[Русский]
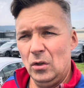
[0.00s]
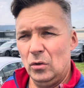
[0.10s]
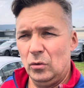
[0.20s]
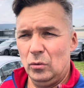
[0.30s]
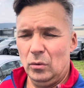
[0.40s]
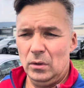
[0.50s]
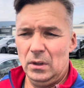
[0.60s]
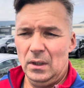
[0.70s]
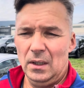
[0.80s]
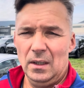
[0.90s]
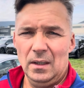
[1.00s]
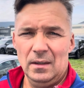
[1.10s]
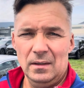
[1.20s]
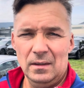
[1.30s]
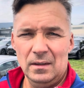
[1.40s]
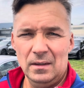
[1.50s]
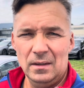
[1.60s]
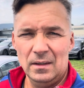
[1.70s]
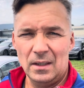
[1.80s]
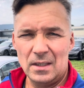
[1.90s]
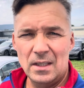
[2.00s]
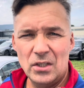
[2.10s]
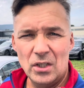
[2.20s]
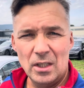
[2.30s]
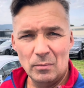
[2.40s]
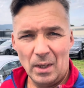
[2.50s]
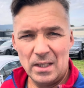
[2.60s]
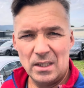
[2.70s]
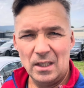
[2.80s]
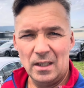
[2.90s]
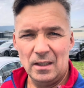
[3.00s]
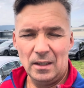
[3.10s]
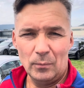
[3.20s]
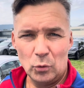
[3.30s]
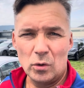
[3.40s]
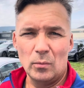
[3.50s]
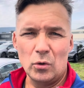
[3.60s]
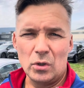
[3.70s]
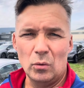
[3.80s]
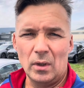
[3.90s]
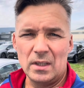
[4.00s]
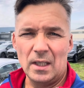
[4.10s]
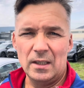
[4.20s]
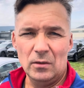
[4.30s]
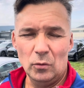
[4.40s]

кто-то различной гимнастикой, там тоже можно указать.